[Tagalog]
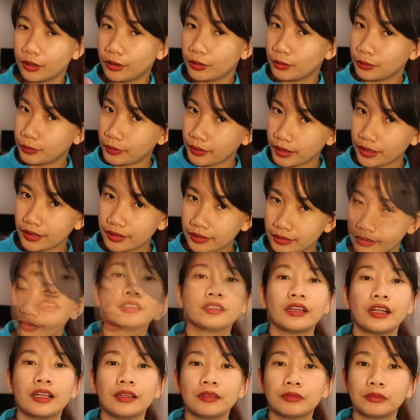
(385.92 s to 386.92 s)
Well,
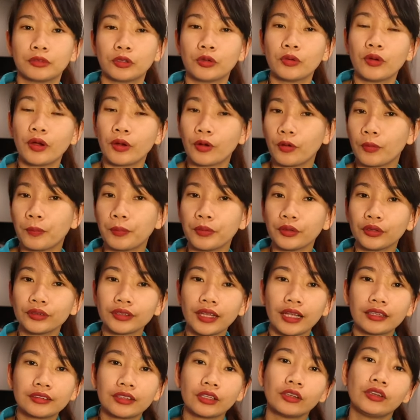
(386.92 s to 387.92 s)
uh, kung ako po yung
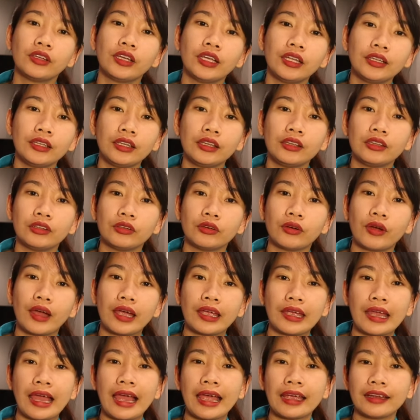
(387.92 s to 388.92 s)
tatanungin ninyo,
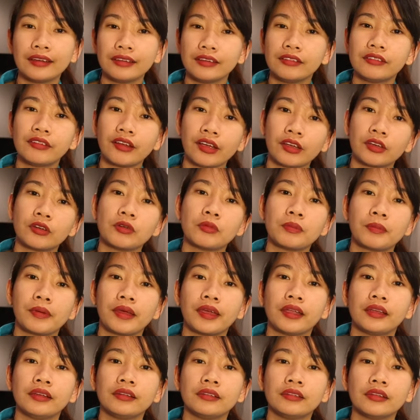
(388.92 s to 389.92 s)
I highly
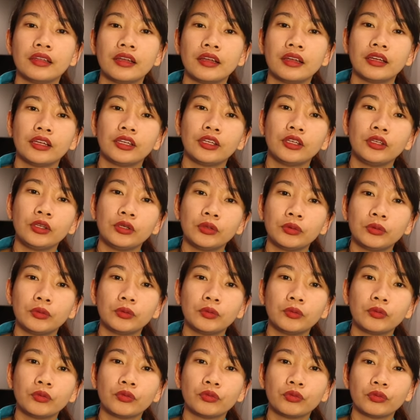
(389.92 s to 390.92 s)
recommend
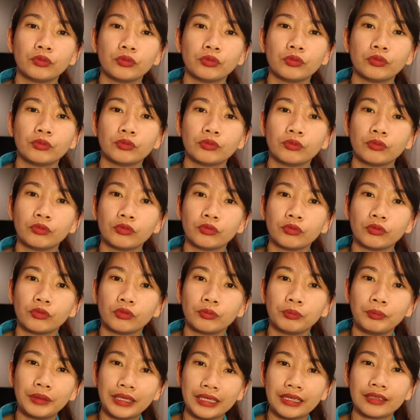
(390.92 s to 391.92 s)
yung
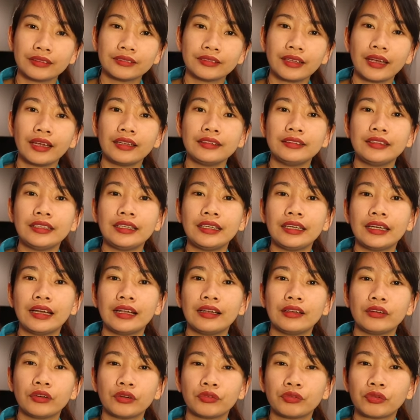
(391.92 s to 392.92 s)
milk na
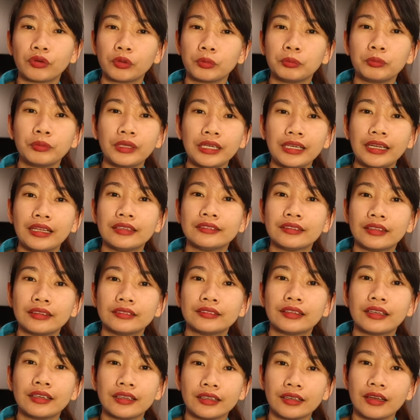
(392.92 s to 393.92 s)
ideal or formulated
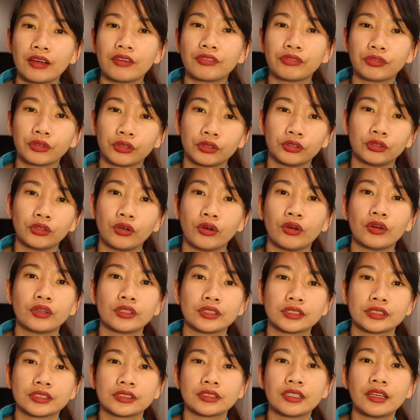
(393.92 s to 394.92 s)
talaga for
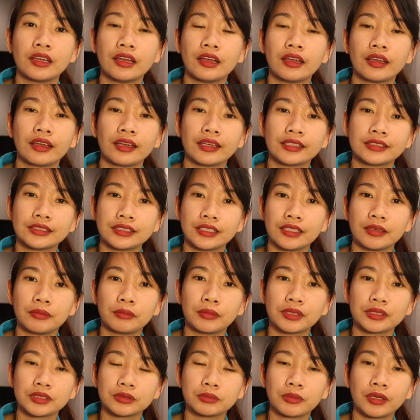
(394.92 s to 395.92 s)
dogs. Kasi
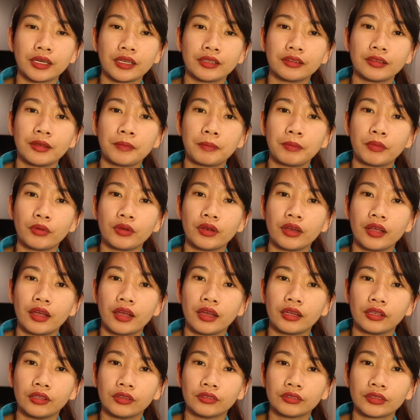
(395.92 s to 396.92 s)
mas maganda po na
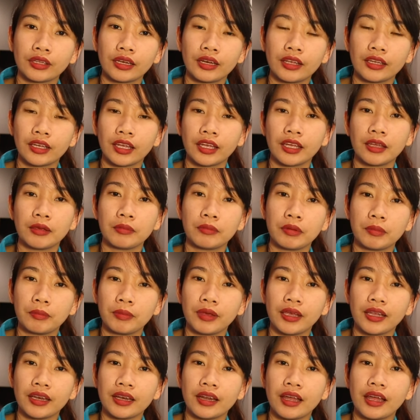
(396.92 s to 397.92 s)
yun talaga yung
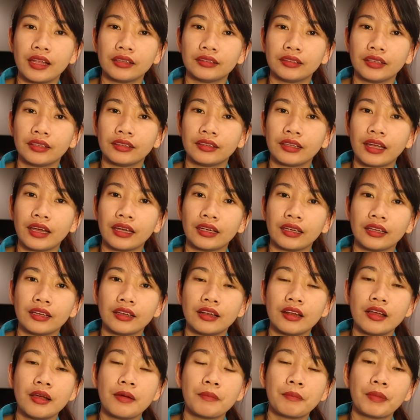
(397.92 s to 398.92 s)
ibibigay natin dahil
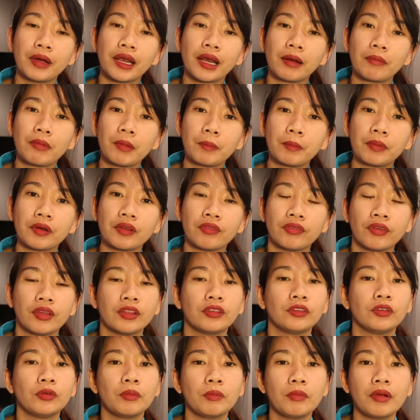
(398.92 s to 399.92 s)
para
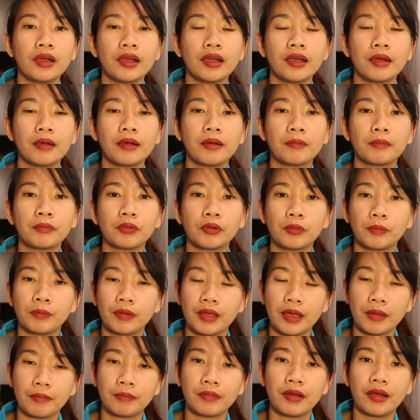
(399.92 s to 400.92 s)
ma-prevent yung mga
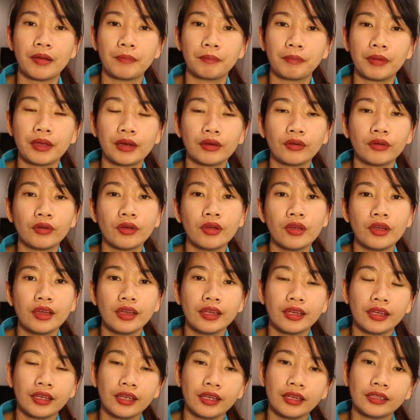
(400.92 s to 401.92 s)
problema. Pero
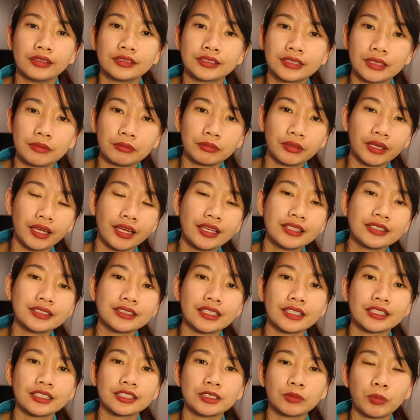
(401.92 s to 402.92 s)
in some
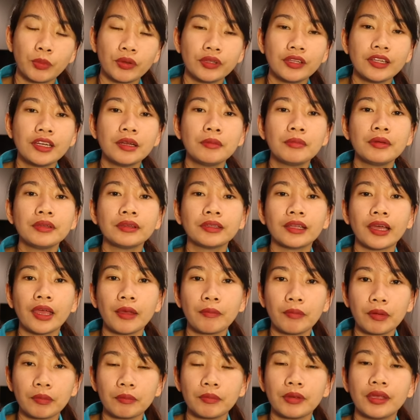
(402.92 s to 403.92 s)
cases, pwede naman
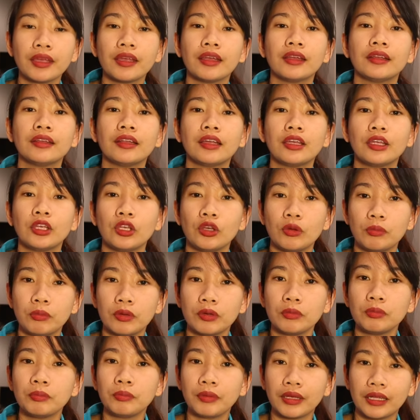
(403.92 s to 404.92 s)
tayo magbigay ng
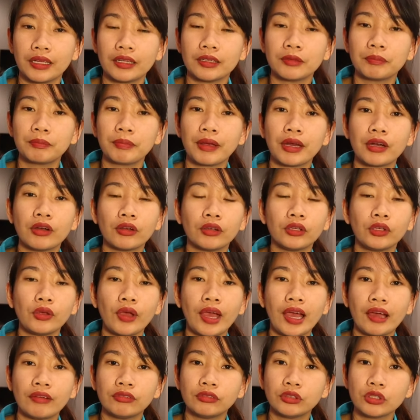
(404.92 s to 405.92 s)
human milk pero you
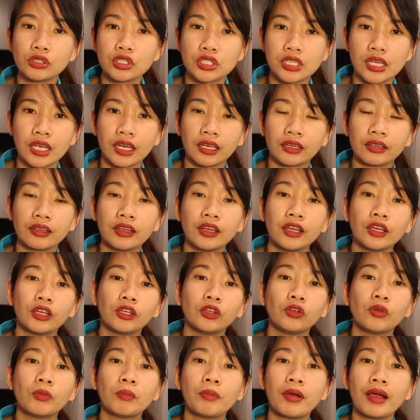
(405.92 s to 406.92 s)
have to check
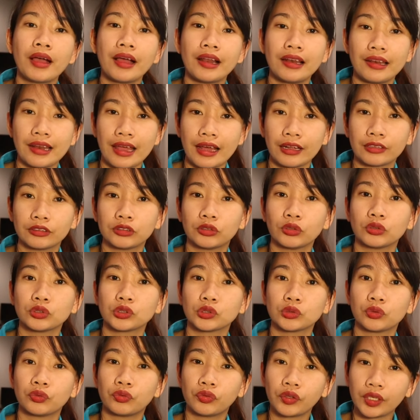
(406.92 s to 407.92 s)
yung mga
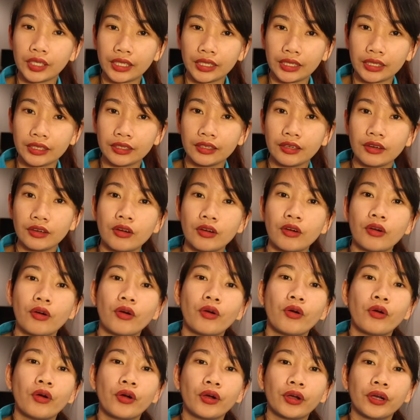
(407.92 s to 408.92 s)
lactose free
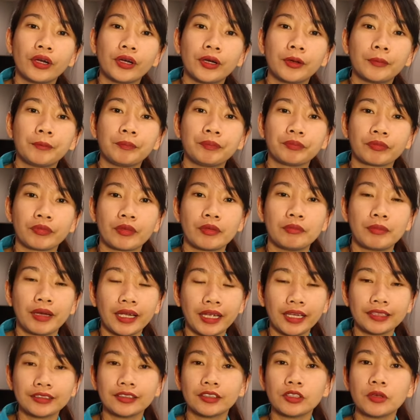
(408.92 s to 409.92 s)
or
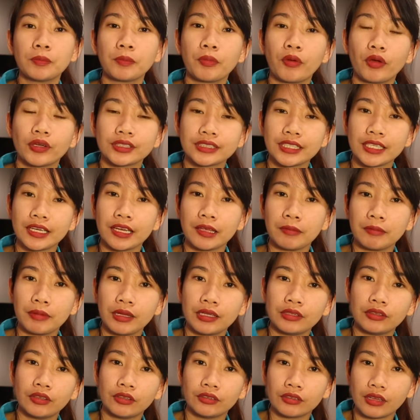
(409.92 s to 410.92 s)
makikita nyo po sa label
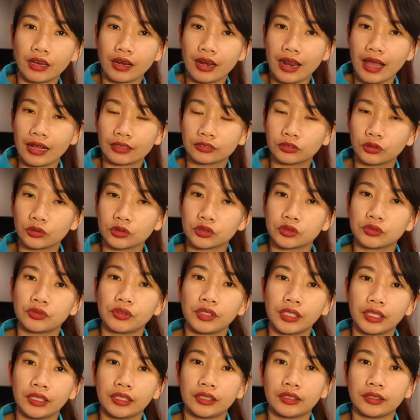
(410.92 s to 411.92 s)
doon na lactose
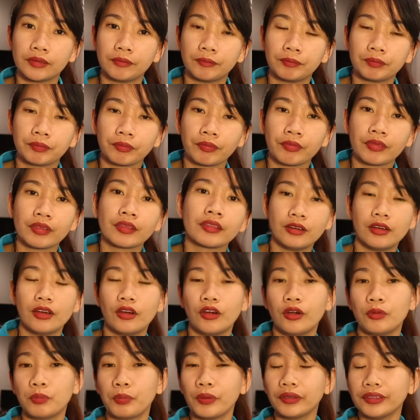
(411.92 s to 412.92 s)
free.
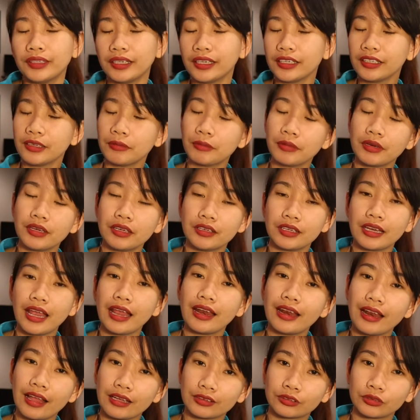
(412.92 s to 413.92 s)
Or pwede rin naman
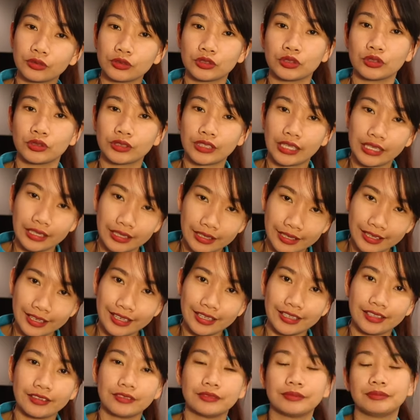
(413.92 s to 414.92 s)
non-lactose yung
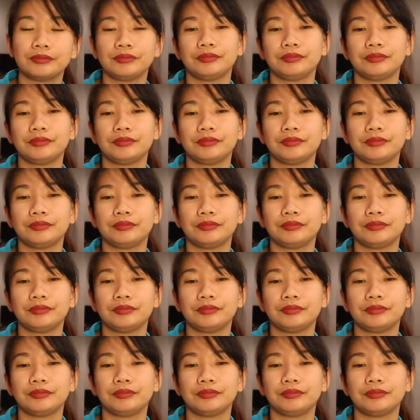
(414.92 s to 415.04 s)
nakalagay.